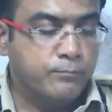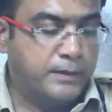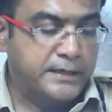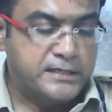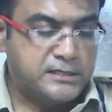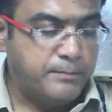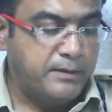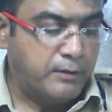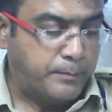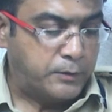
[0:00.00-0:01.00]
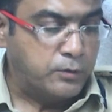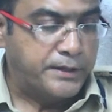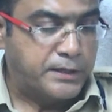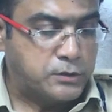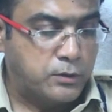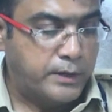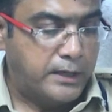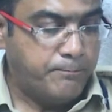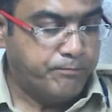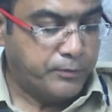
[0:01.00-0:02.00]
మన ఎస్సీబీ వాళ్ళు పట్టుకున్న కేసులో కూడా
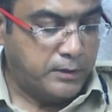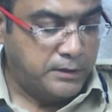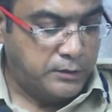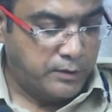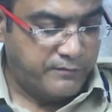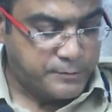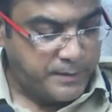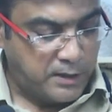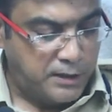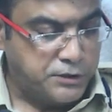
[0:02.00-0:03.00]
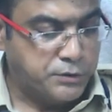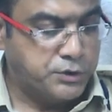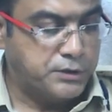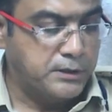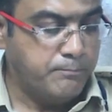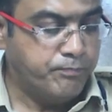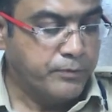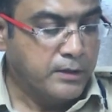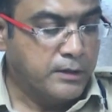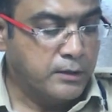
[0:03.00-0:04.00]
ఇది కూడా వెస్ట్ బెంగాల్ నుంచి వచ్చింది
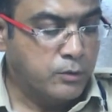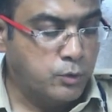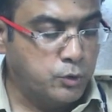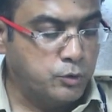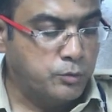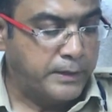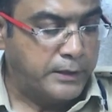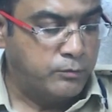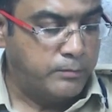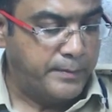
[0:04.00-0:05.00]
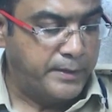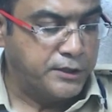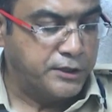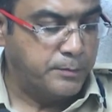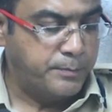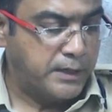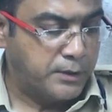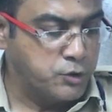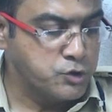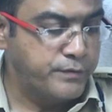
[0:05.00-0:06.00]
ఇక గుంటూ ఉమామహేష్ అని చెప్పి
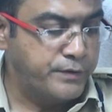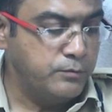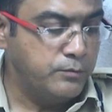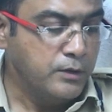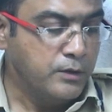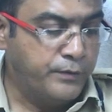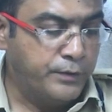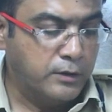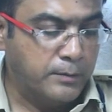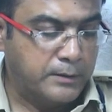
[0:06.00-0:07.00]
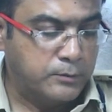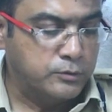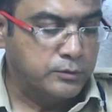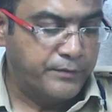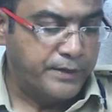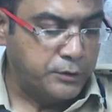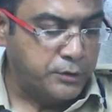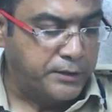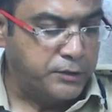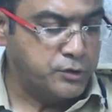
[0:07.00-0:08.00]
అక్యూజ్డ్ వీడు వీడు కూడా మనకు ఎవరైతే
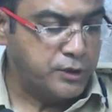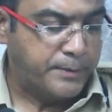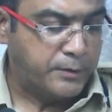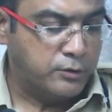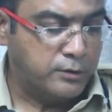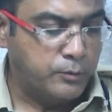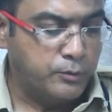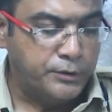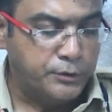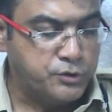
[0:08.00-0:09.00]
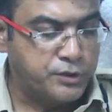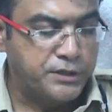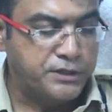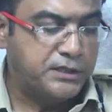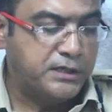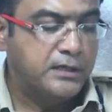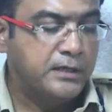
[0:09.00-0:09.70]
ఎండ్ యూజర్ని పట్టుకున్నామో ఎండ్ యూజర్ నుంచి